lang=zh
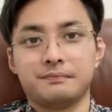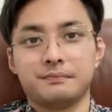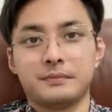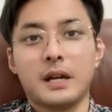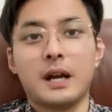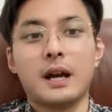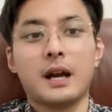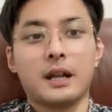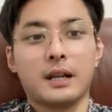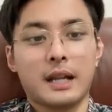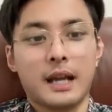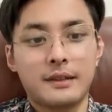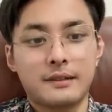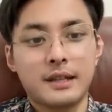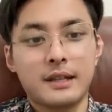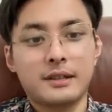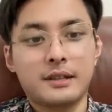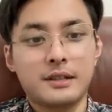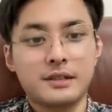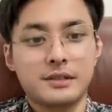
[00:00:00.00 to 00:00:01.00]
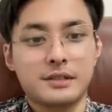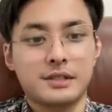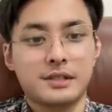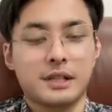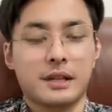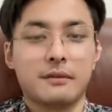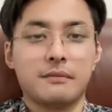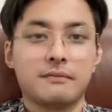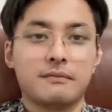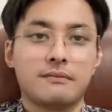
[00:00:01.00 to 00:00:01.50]
啊，来三天时
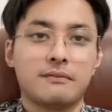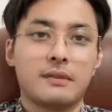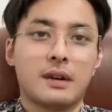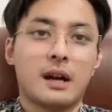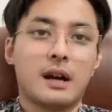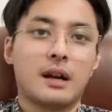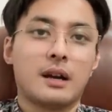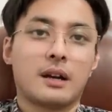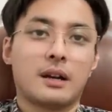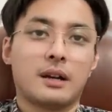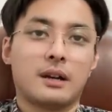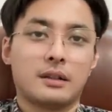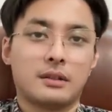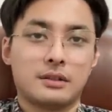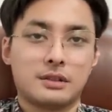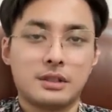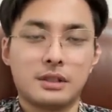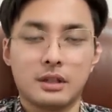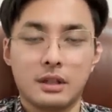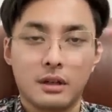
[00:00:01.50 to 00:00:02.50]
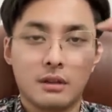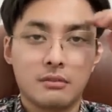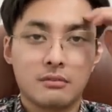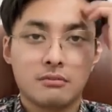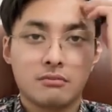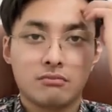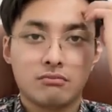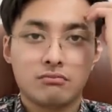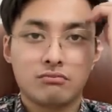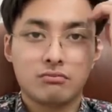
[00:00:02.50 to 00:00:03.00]
间，啊，这个
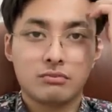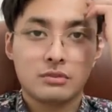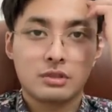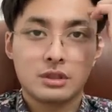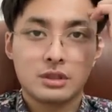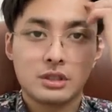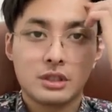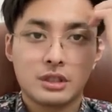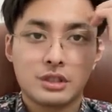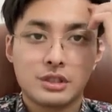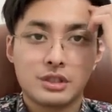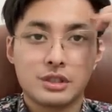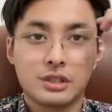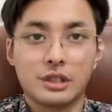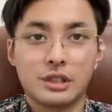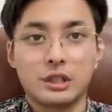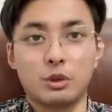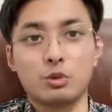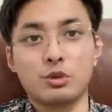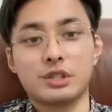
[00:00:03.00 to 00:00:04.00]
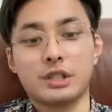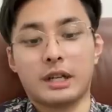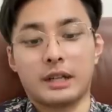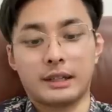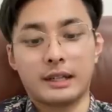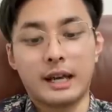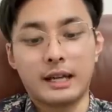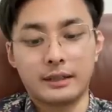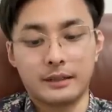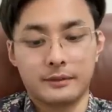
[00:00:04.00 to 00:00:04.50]
这个支持力度是
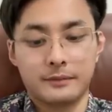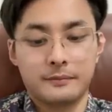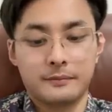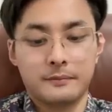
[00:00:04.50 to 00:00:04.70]
很大的。